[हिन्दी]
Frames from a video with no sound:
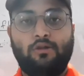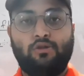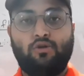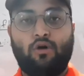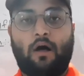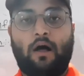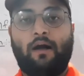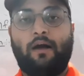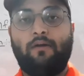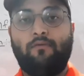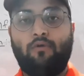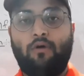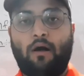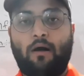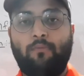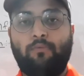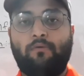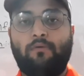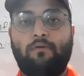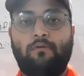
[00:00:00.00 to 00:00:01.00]
तो अगर वो
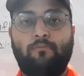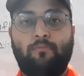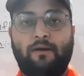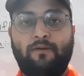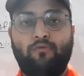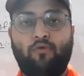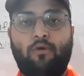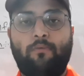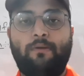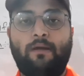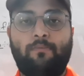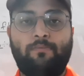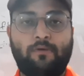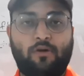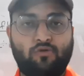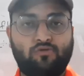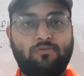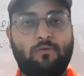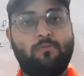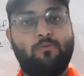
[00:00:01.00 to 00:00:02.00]
अब भाई वो भी अपना
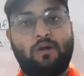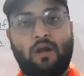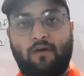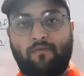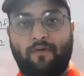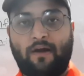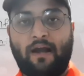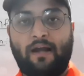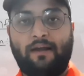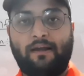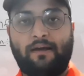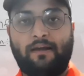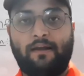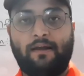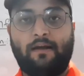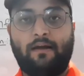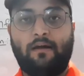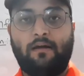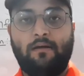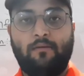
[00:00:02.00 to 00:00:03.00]
उसमें मुनाफा ऐड
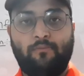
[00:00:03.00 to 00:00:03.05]
करेगा